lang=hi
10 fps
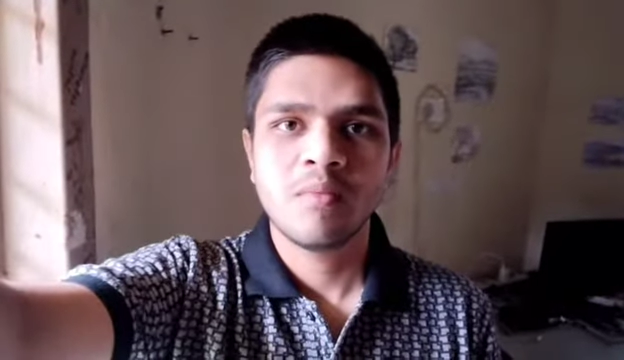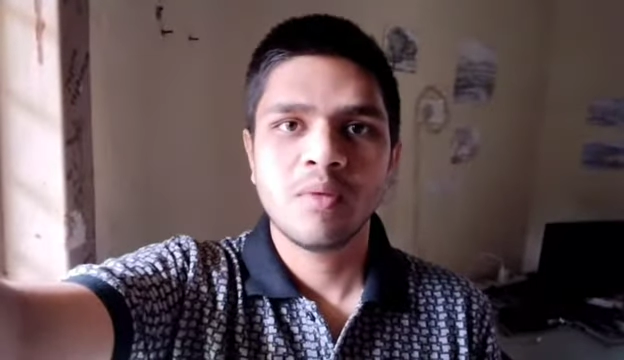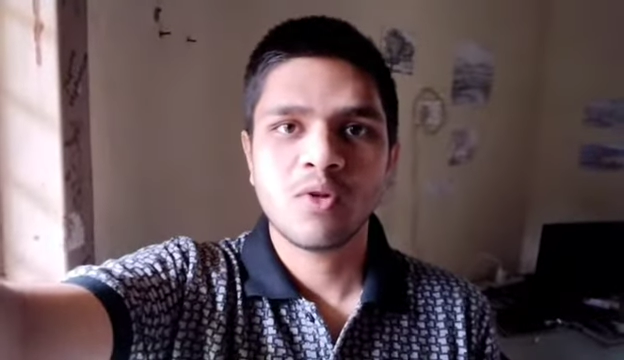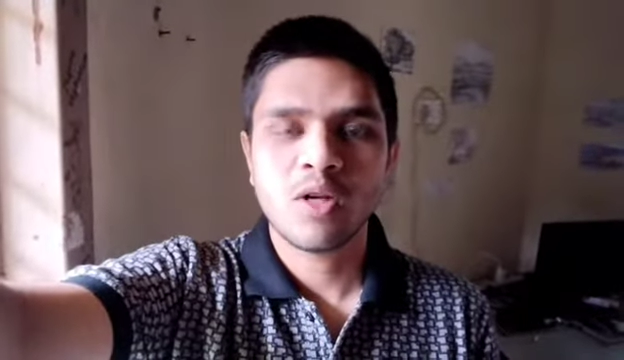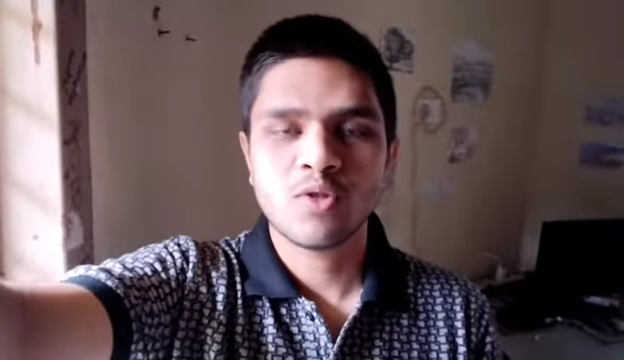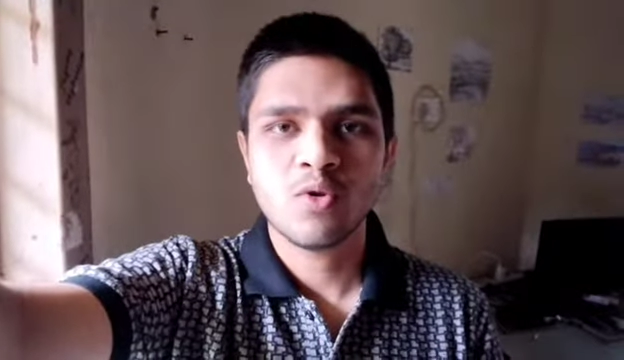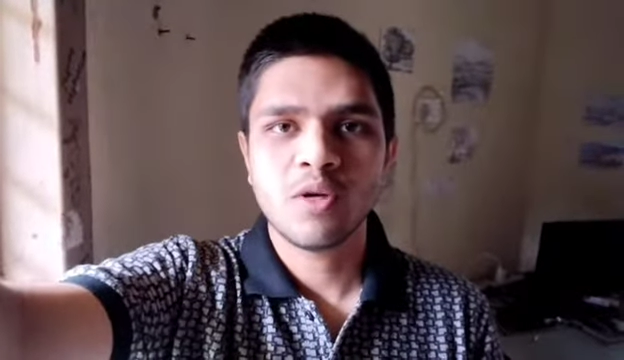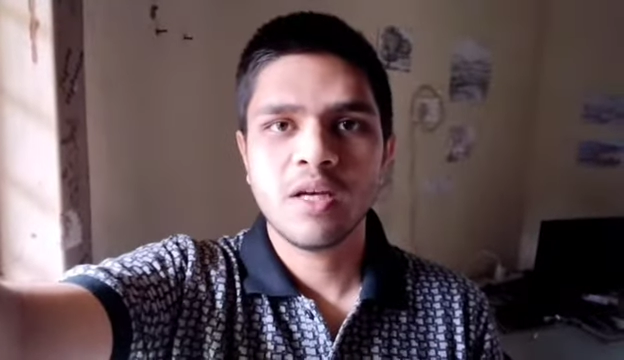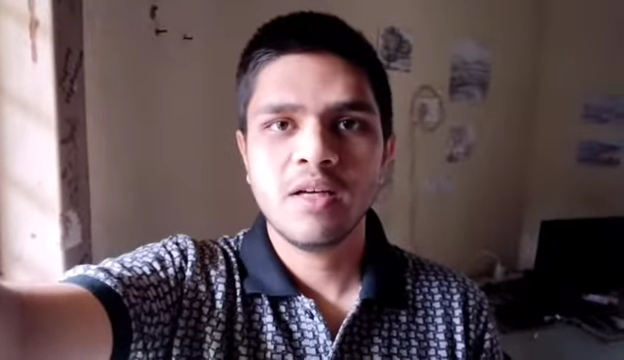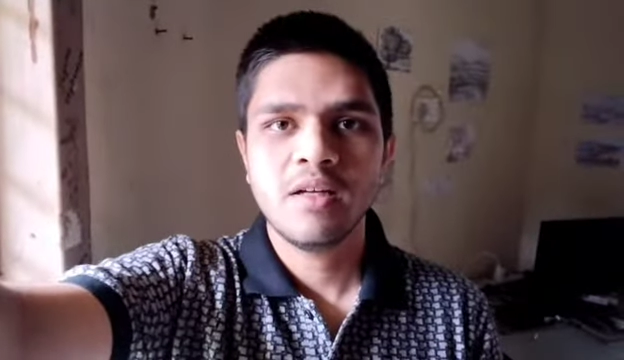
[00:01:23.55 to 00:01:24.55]
मैं थोड़ा सो
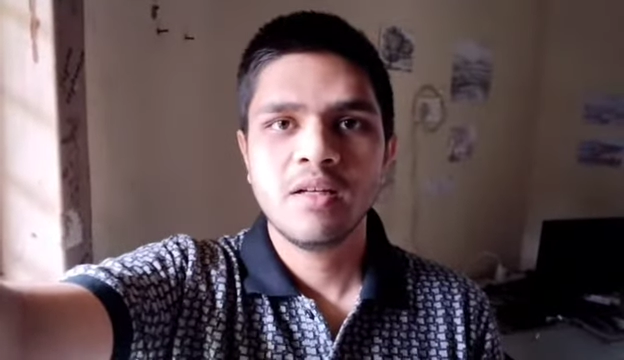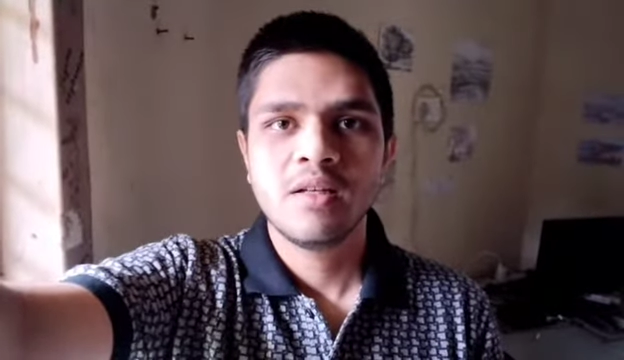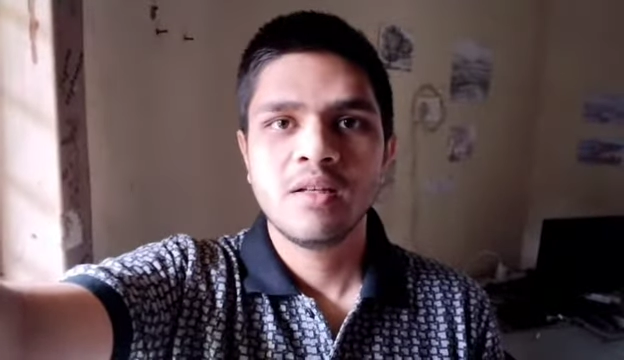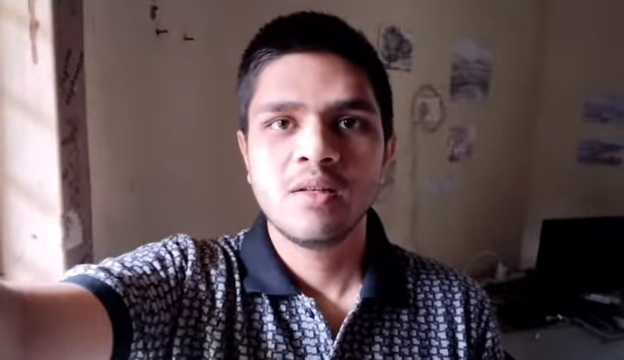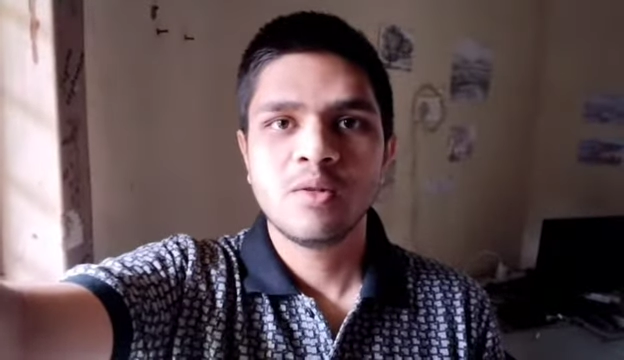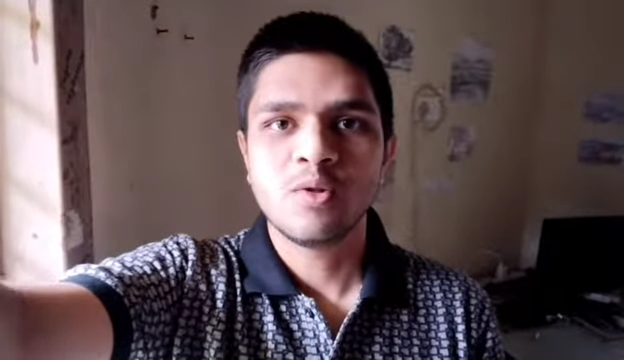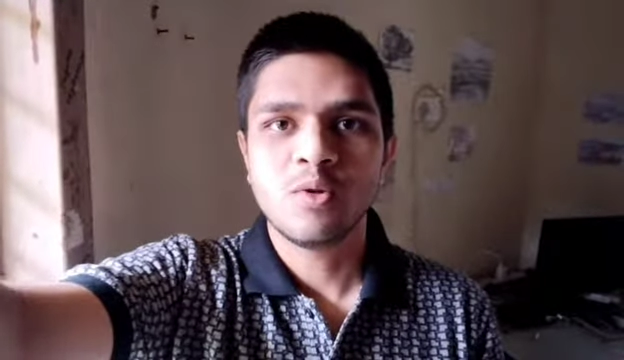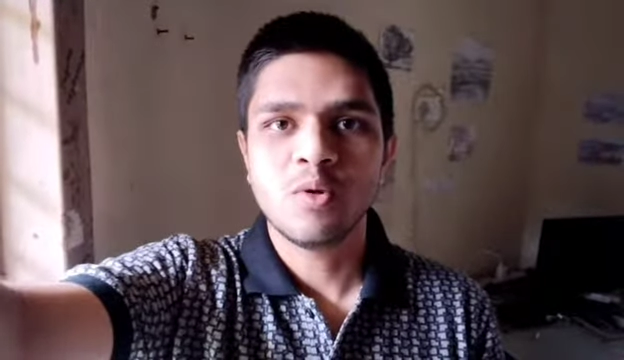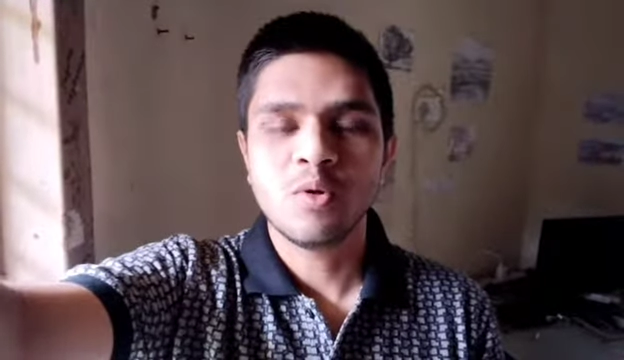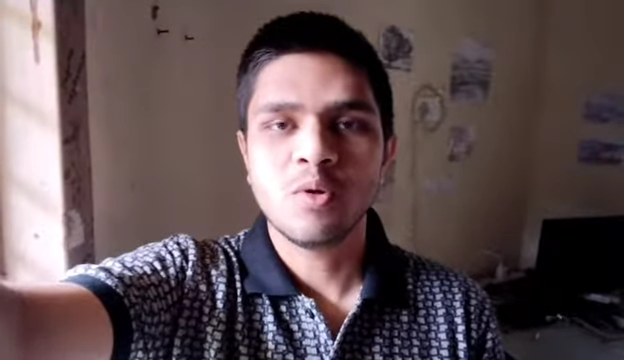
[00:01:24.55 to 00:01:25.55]
गया
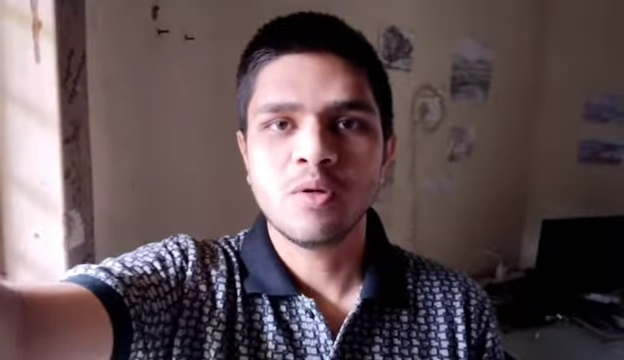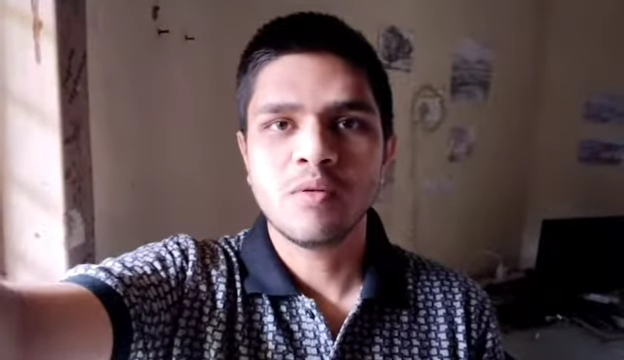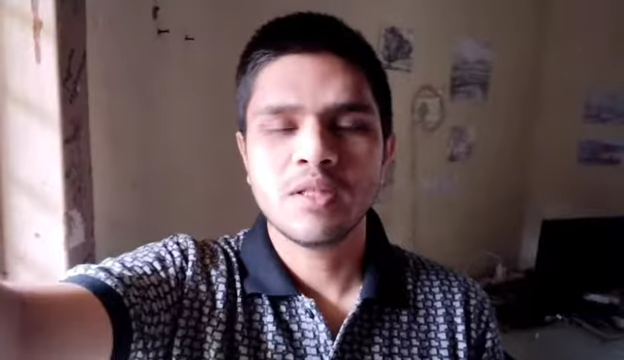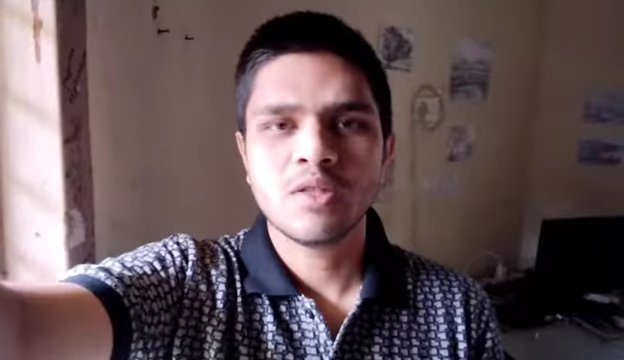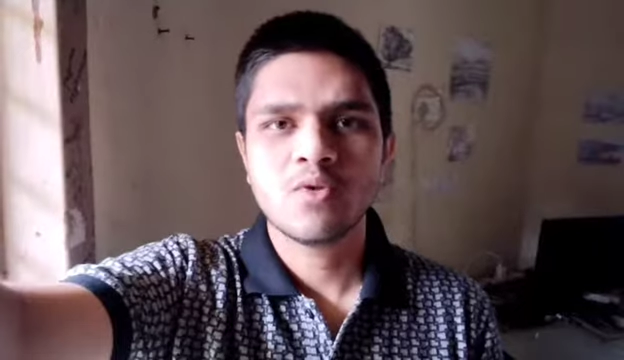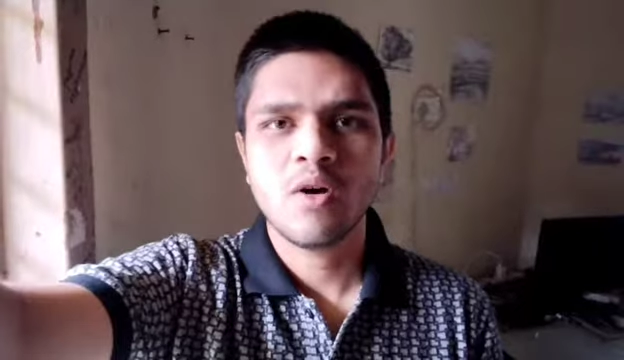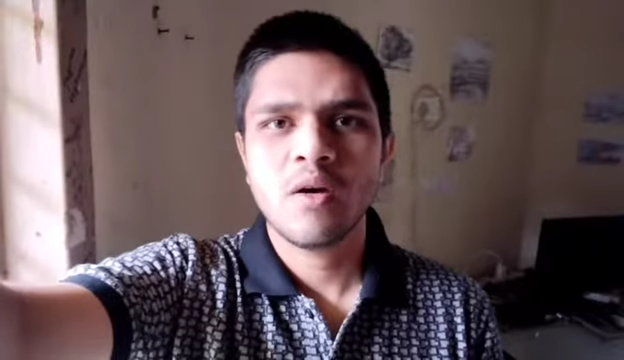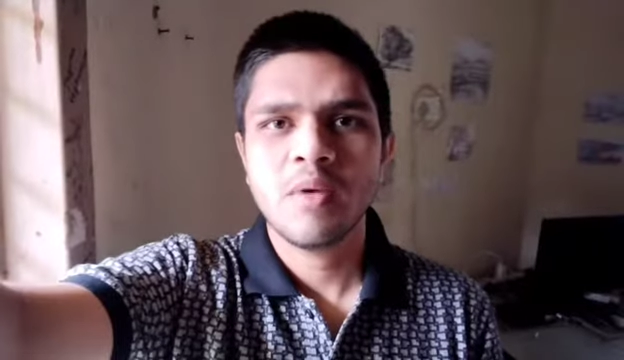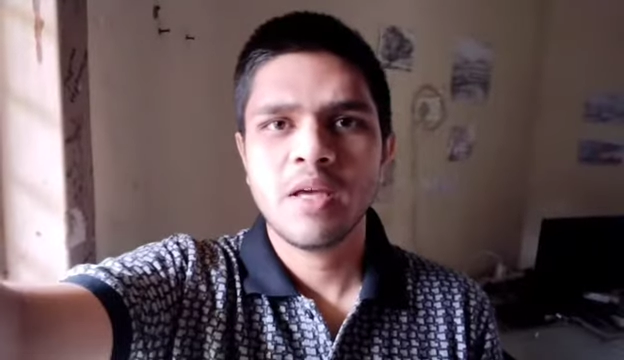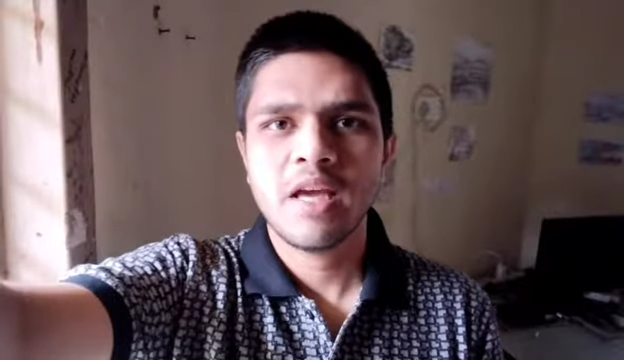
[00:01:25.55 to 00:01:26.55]
तो वैसे
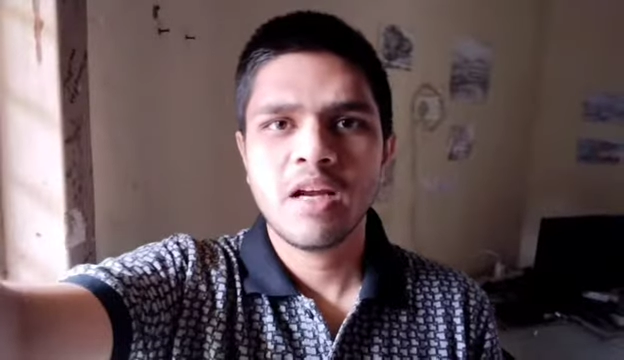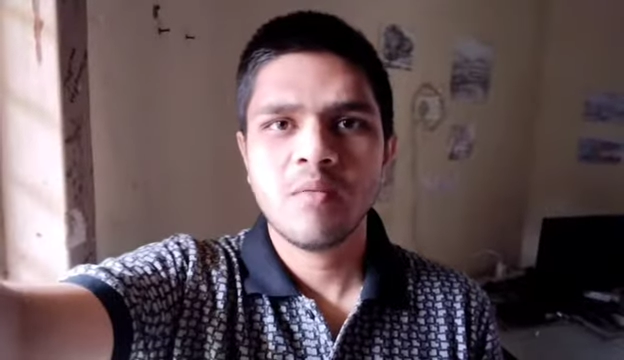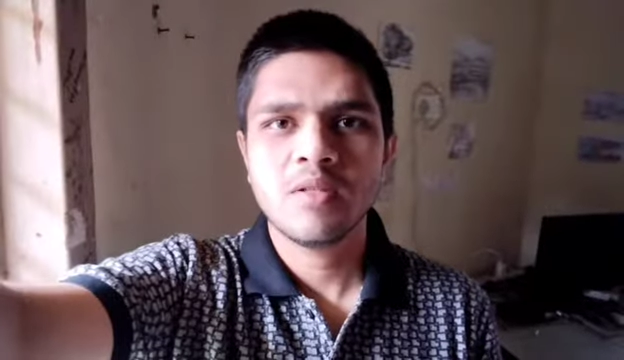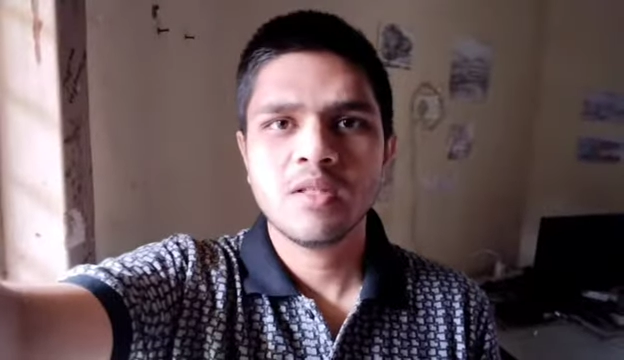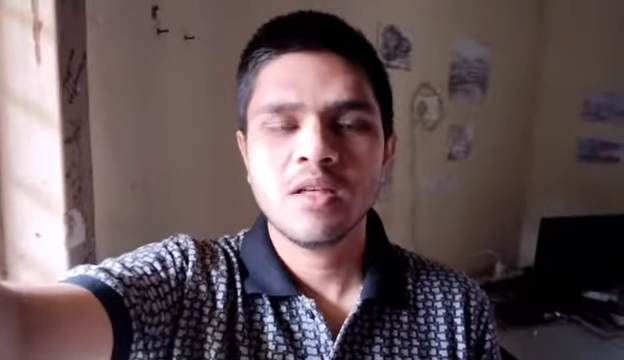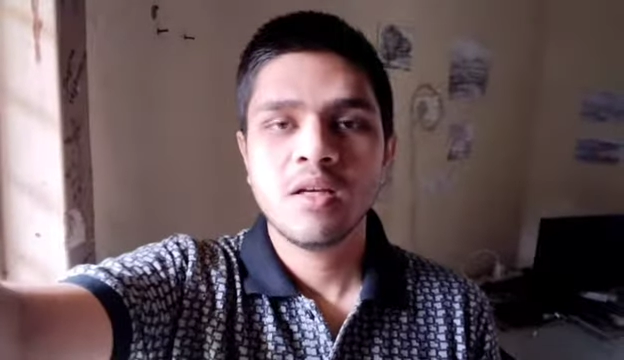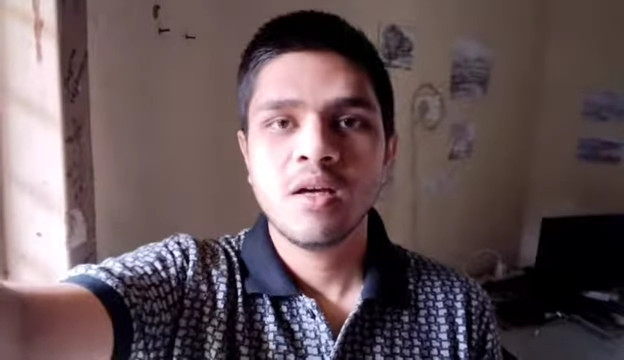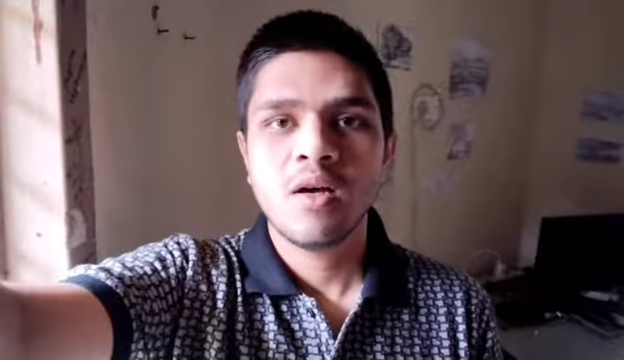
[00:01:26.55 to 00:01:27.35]
सुबह मैं ग्यारह बजे